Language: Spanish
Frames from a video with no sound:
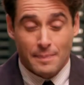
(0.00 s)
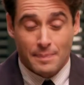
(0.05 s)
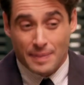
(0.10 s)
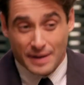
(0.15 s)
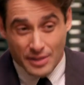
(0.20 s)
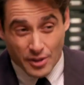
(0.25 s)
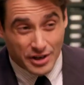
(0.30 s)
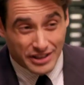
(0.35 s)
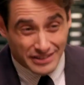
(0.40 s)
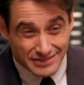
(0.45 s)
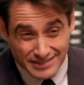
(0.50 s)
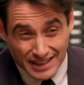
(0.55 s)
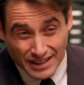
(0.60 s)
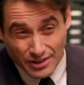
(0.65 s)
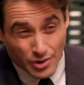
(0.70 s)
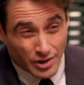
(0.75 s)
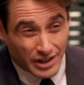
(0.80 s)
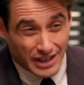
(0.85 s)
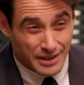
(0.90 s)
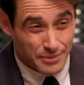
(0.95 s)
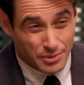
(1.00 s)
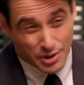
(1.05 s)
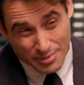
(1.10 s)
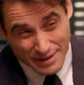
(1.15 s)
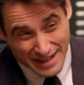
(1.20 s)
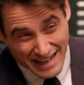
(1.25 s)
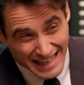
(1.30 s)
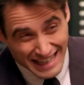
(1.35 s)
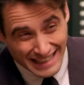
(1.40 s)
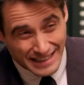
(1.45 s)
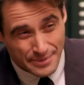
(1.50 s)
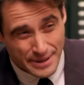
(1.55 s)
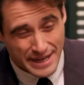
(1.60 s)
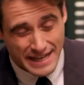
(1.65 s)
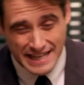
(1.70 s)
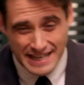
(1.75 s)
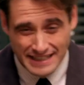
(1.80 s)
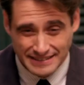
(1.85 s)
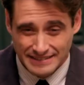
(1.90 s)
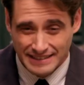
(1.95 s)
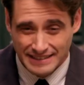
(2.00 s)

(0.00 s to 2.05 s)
Perdone, tengo que volver a la librería.